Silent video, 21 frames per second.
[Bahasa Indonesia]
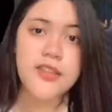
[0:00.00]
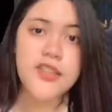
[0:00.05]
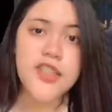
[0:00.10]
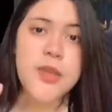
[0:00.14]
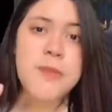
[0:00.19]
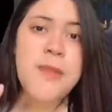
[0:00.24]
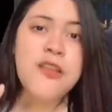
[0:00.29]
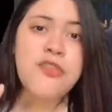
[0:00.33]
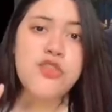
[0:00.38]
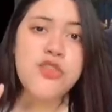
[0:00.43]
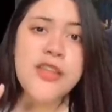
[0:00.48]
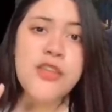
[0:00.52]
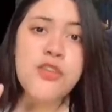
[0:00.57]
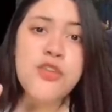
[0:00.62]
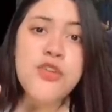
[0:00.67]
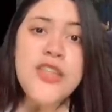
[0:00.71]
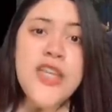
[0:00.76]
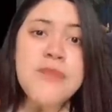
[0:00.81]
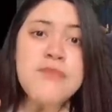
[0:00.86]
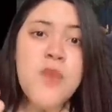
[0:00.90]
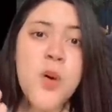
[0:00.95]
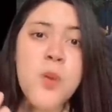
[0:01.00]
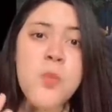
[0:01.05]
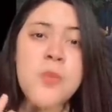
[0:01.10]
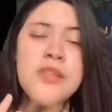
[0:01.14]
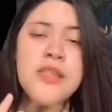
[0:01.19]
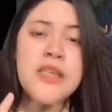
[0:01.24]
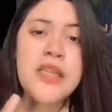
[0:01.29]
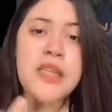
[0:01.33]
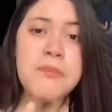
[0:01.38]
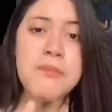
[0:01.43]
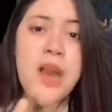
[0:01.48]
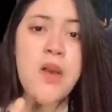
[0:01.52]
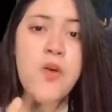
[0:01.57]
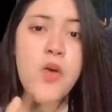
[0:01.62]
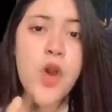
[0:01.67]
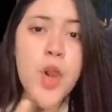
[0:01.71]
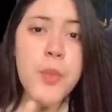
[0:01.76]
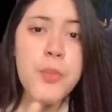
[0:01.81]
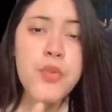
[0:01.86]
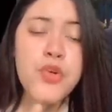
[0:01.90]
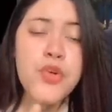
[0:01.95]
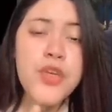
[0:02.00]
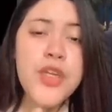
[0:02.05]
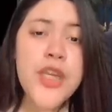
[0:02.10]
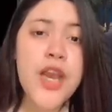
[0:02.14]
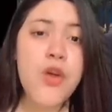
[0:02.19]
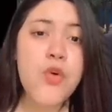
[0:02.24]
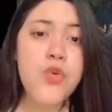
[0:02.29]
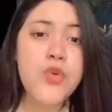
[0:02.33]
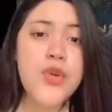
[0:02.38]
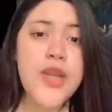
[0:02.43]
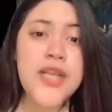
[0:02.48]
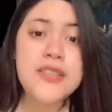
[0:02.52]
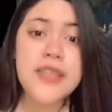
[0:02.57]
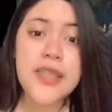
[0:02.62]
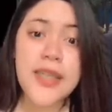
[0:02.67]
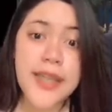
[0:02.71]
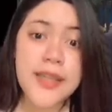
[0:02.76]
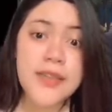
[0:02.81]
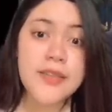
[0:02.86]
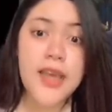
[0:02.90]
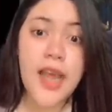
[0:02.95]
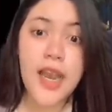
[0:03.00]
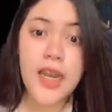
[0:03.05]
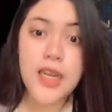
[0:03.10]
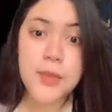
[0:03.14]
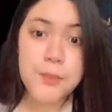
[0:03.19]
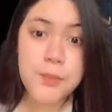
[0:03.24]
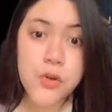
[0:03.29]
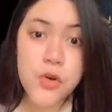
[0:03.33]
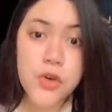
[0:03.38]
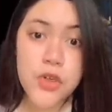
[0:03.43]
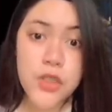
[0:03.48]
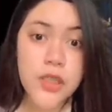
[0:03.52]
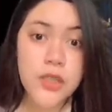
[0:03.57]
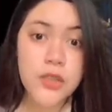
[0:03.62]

Jadi maksudnya tuh dia mau menerima walaupun dia udah jelek sekalipun